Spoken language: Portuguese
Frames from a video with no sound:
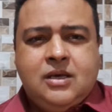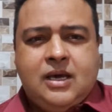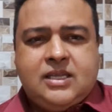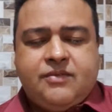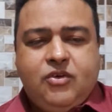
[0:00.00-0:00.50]

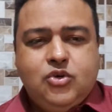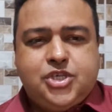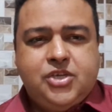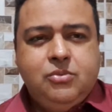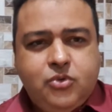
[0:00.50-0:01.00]
ela estava
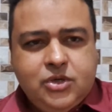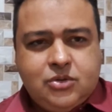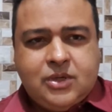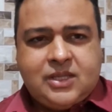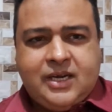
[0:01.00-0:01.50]
luxando
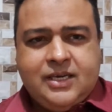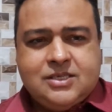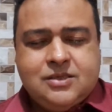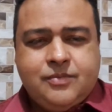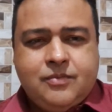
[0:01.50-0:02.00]
muito
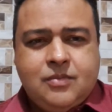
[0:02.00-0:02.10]
atrás.